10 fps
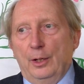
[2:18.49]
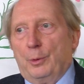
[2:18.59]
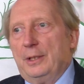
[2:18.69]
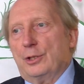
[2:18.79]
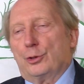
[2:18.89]

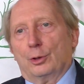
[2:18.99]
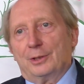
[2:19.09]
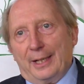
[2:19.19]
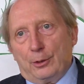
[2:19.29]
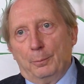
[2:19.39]
Quindi sono
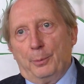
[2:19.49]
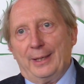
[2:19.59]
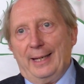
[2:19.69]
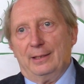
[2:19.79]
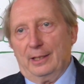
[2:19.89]
tre
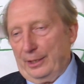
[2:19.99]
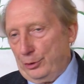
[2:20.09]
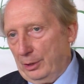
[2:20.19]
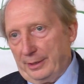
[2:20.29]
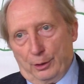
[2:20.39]
componenti che
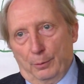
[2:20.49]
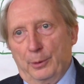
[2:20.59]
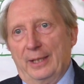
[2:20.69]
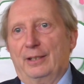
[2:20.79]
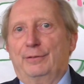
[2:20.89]
sono le tre
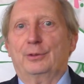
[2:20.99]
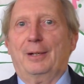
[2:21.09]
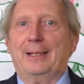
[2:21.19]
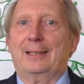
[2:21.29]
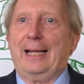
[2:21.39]
componenti
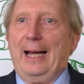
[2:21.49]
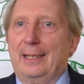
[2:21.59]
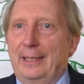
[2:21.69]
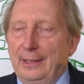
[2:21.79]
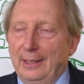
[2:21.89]

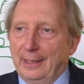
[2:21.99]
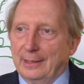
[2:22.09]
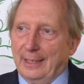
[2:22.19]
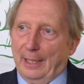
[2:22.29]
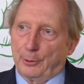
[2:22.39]
fondamentali
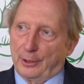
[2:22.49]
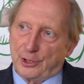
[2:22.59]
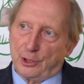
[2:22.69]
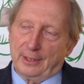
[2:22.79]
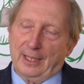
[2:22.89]
della
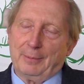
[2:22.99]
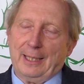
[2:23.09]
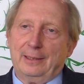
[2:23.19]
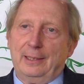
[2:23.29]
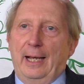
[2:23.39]
progressione della
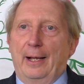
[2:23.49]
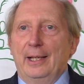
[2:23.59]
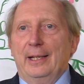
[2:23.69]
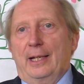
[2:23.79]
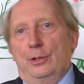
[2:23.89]
malattia
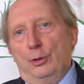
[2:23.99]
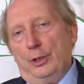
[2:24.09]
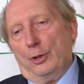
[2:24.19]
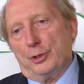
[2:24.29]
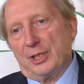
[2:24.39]
che noi
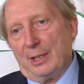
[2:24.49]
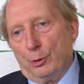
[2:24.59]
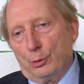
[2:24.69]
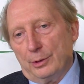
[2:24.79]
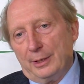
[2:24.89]
oggi
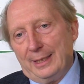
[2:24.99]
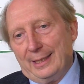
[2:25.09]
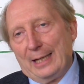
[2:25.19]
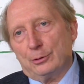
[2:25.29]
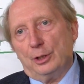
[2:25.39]
siamo in
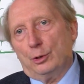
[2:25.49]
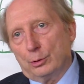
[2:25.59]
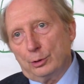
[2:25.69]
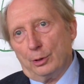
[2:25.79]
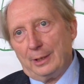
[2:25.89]
grado di
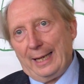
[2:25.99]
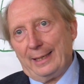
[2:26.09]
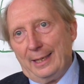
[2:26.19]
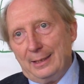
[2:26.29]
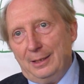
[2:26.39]

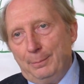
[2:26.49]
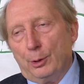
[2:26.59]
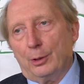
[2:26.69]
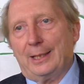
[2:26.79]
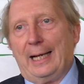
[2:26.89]
controllare e di
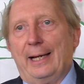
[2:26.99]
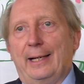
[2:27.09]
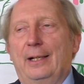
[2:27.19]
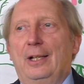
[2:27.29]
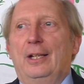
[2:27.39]

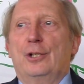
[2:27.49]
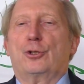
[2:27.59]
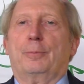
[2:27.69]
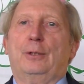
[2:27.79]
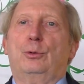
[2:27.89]
bloccare
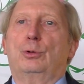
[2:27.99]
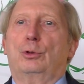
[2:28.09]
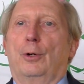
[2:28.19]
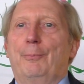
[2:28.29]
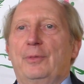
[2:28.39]

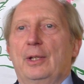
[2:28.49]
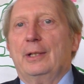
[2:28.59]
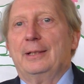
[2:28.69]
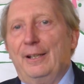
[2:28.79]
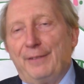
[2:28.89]
soprattutto
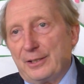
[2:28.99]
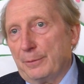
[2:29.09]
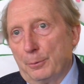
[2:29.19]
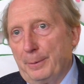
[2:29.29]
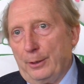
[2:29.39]
nelle fasi
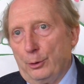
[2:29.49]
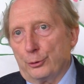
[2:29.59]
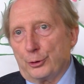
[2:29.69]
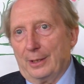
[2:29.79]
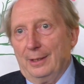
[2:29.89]
più
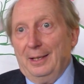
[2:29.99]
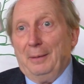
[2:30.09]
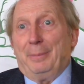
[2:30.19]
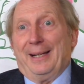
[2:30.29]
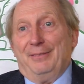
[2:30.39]
precoci
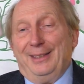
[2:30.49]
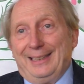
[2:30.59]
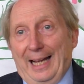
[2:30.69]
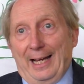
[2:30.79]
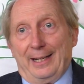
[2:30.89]
per
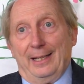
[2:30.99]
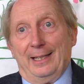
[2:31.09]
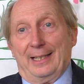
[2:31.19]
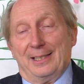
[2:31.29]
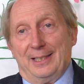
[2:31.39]
evitare
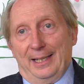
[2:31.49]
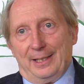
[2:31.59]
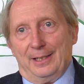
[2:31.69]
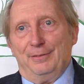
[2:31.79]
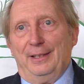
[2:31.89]
che si
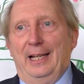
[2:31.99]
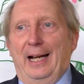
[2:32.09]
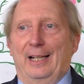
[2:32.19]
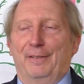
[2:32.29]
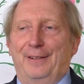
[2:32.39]
arrivi
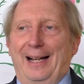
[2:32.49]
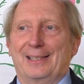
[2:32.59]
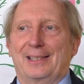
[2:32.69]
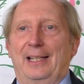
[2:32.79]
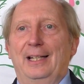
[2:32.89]
alla
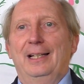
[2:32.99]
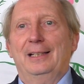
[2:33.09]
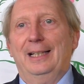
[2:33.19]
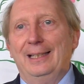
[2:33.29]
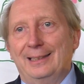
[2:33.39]
fase
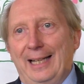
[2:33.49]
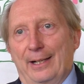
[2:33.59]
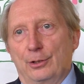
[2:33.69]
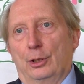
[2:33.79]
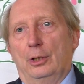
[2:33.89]
del
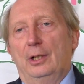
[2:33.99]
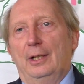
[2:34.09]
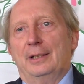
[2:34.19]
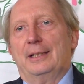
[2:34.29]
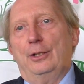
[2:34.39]
danno
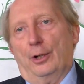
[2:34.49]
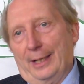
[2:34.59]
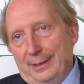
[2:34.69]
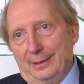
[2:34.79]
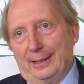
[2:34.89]
degli
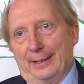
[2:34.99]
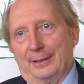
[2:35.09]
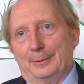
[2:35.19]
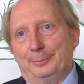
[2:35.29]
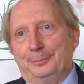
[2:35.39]
organi
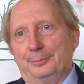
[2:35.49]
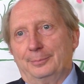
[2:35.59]
interni.